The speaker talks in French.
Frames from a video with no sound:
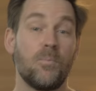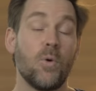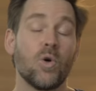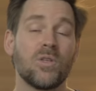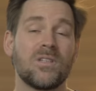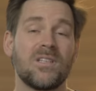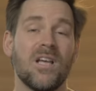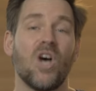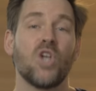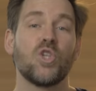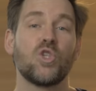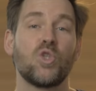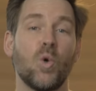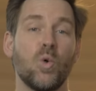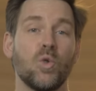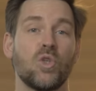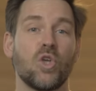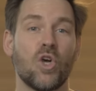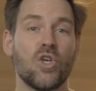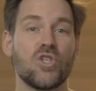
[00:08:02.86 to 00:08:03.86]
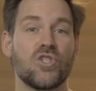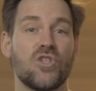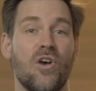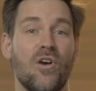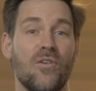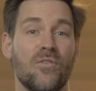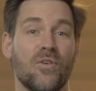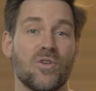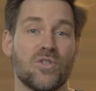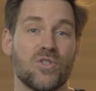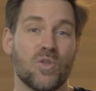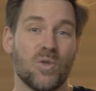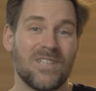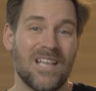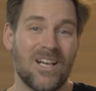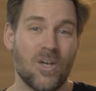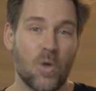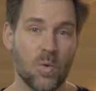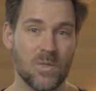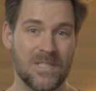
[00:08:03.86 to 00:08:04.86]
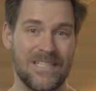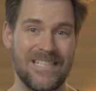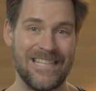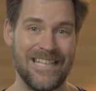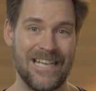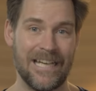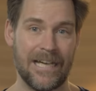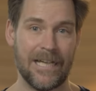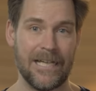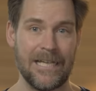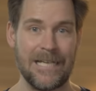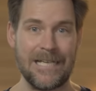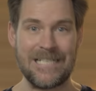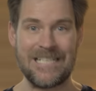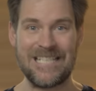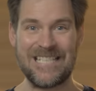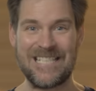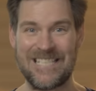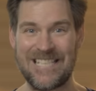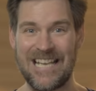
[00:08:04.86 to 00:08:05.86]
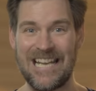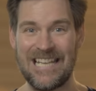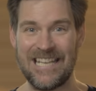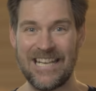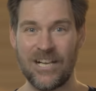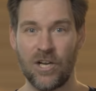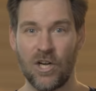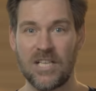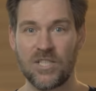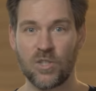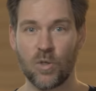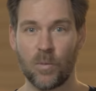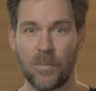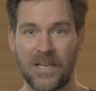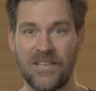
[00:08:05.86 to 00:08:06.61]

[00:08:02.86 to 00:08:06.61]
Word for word: Pourtant, d'autres œuvres sont à considérer, celles des collections